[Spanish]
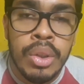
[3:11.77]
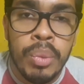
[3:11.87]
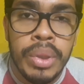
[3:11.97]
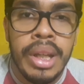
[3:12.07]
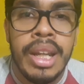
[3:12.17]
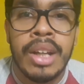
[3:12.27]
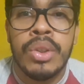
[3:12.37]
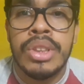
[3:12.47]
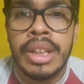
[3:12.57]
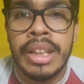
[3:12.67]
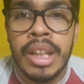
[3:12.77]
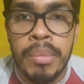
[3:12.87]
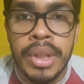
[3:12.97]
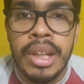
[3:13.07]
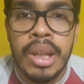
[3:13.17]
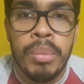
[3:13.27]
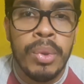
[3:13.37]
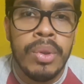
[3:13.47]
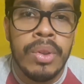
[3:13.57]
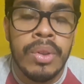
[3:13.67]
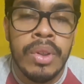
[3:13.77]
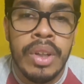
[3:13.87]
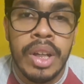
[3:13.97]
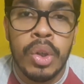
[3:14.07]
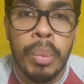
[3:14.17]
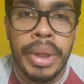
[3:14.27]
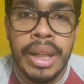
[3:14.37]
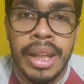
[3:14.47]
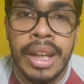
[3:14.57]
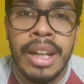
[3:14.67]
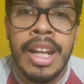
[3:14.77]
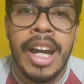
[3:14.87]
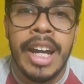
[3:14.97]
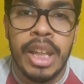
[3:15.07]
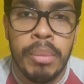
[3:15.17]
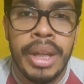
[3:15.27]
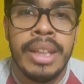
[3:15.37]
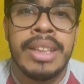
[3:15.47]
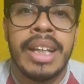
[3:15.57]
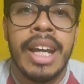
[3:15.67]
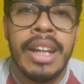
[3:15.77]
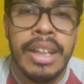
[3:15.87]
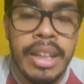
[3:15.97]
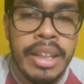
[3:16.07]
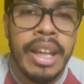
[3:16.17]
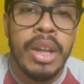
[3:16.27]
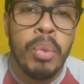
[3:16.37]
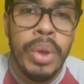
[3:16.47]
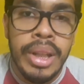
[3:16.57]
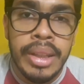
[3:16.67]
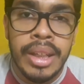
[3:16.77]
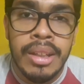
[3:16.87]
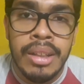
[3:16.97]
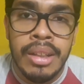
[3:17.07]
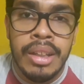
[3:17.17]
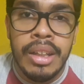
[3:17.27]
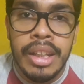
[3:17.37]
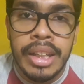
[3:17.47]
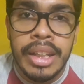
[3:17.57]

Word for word: Una de las cosas que también le puedo recomendar, además de sacar ida y vuelta, es